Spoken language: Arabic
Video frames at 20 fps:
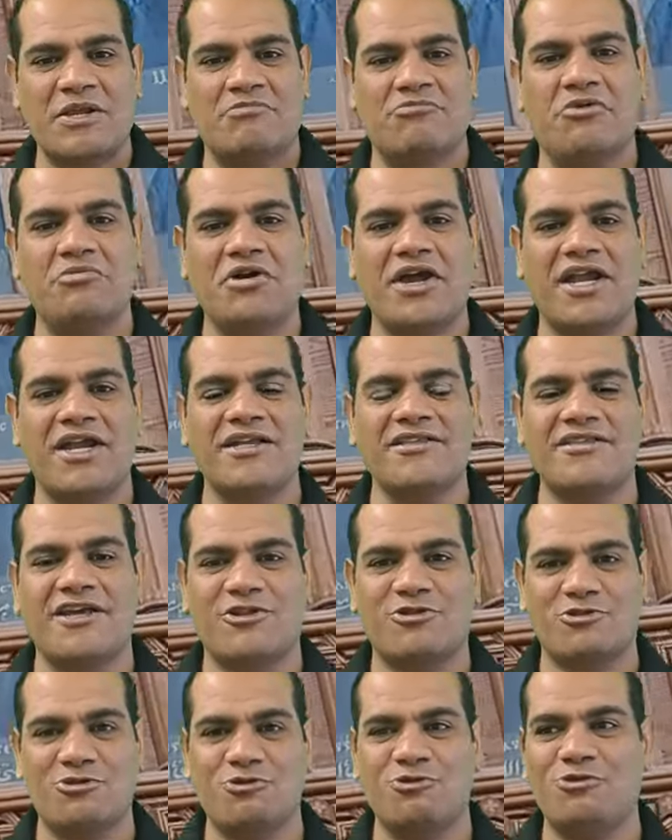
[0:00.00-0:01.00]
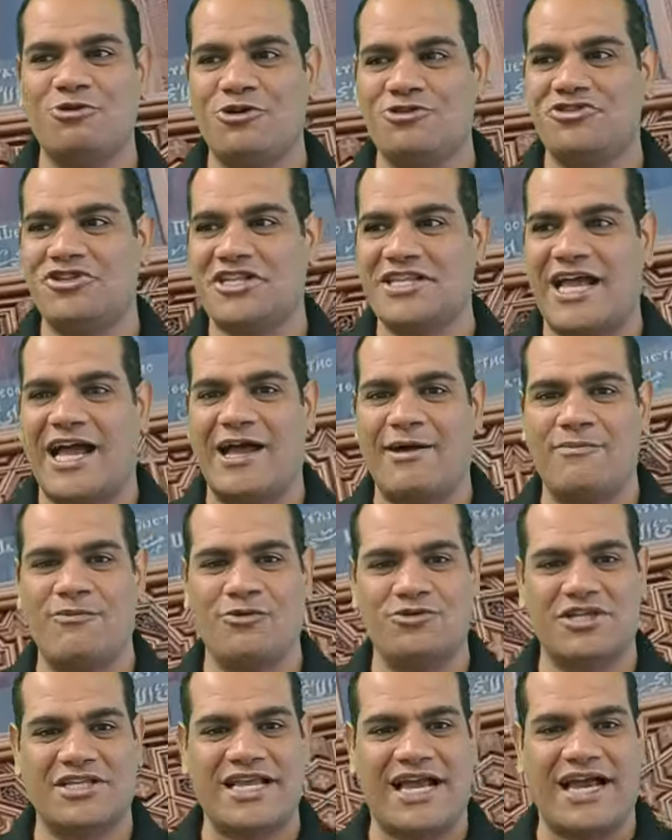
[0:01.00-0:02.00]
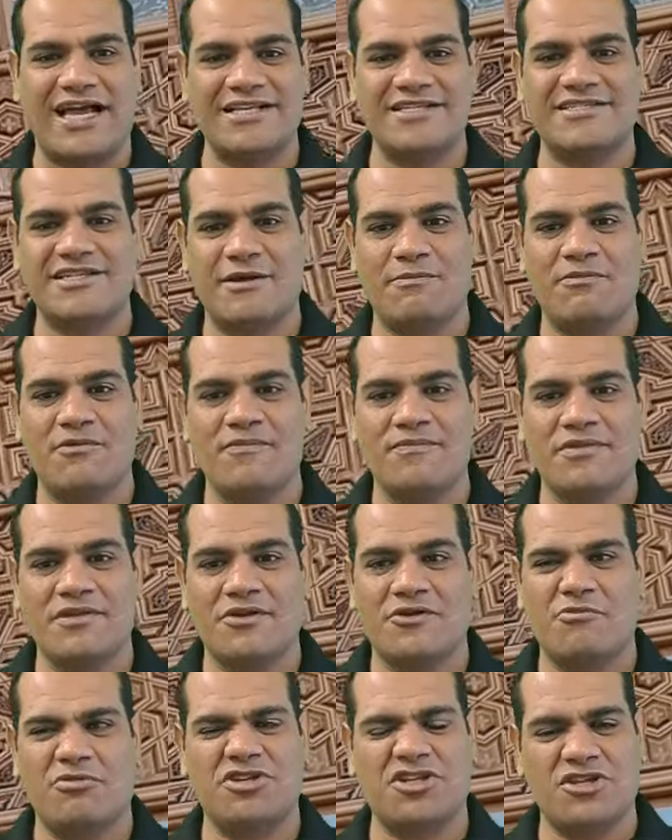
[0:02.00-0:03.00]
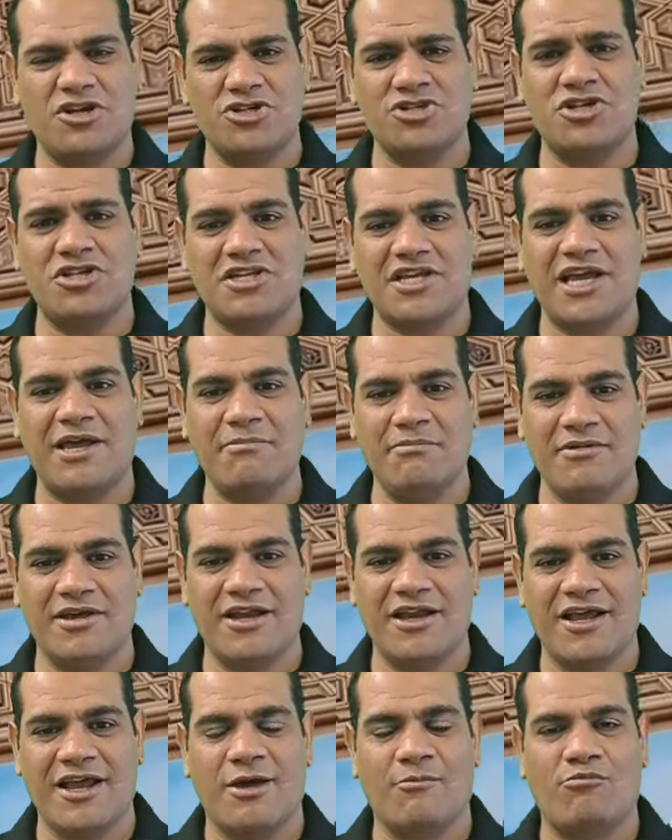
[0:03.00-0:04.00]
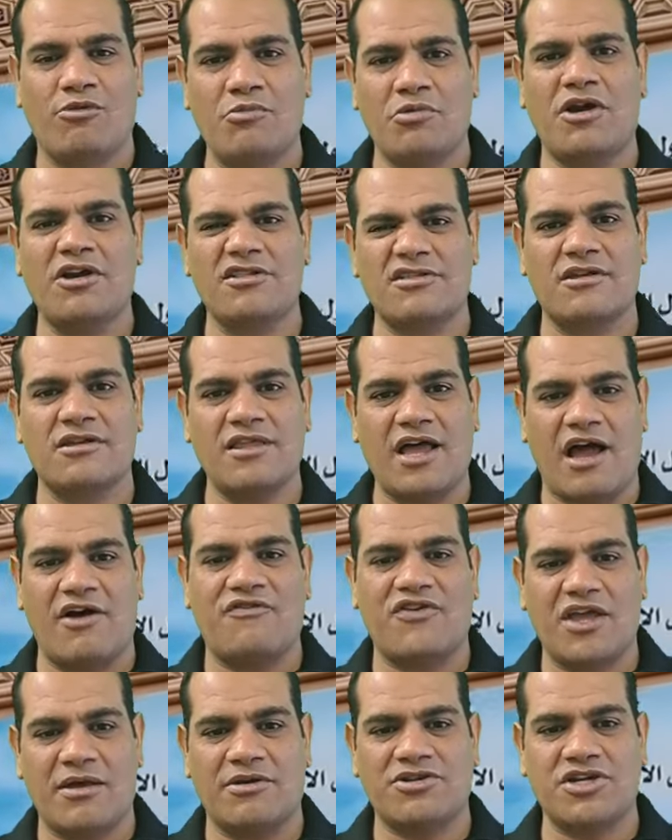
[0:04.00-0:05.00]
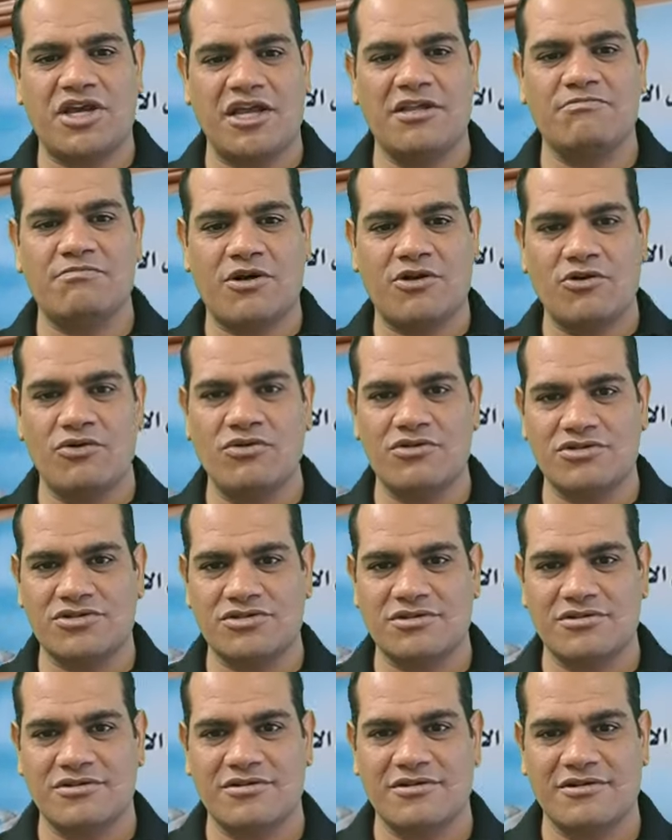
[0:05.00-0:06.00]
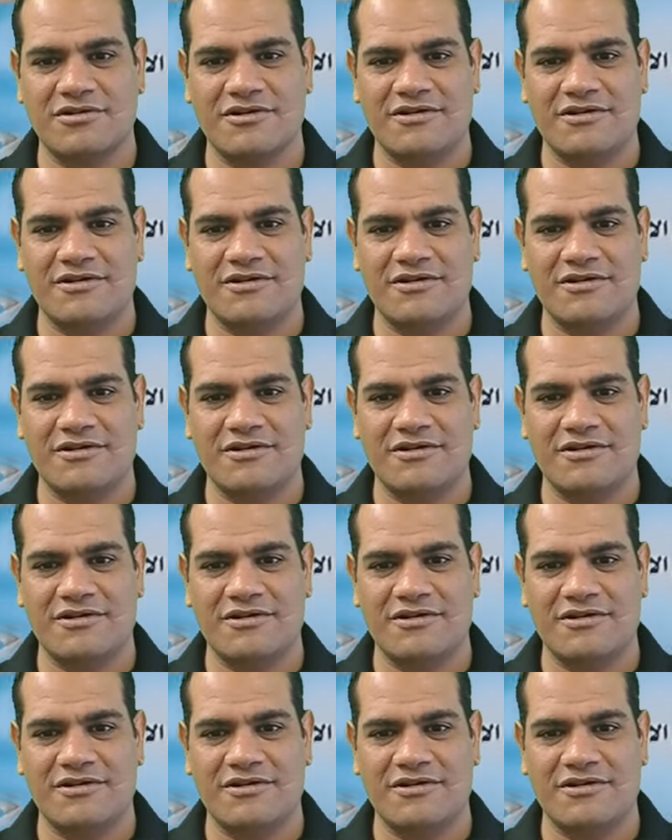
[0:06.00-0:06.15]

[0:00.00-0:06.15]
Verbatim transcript: ممكن انت تروح تتعب وتتعذب ما تقدرش تكمل ممكن تضعف يا شهيد باجوش